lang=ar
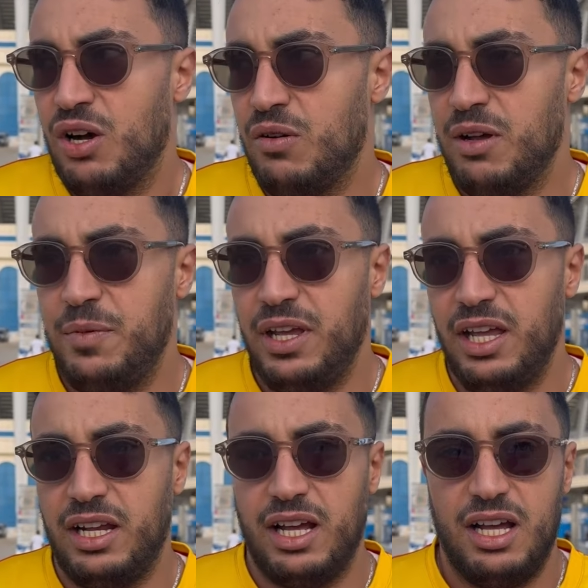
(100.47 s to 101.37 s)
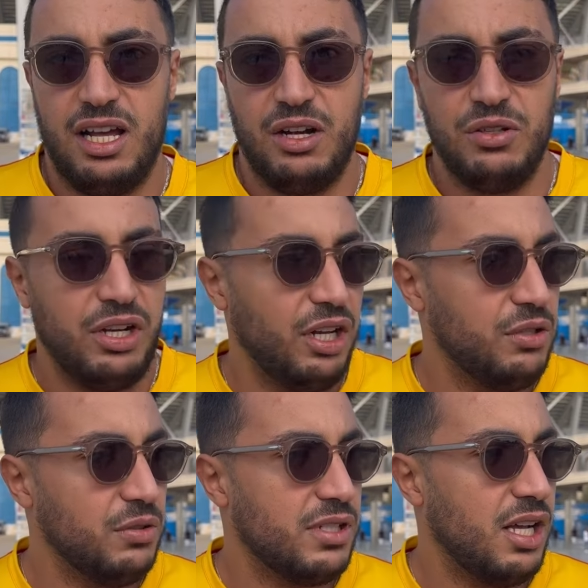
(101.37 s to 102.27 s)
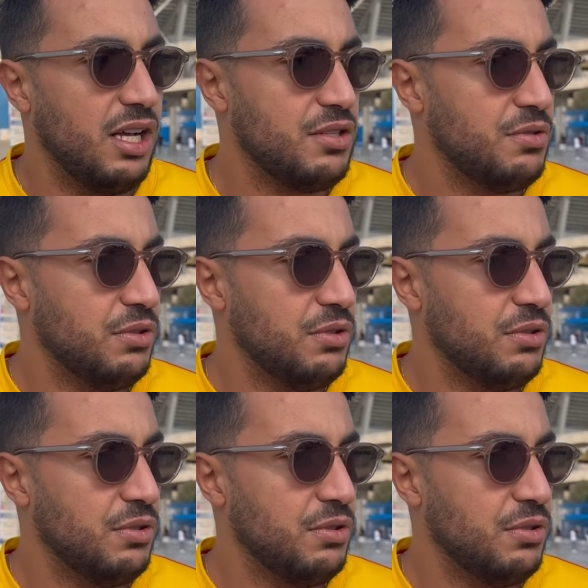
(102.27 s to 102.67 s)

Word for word: هو باهي كرودريجو ساس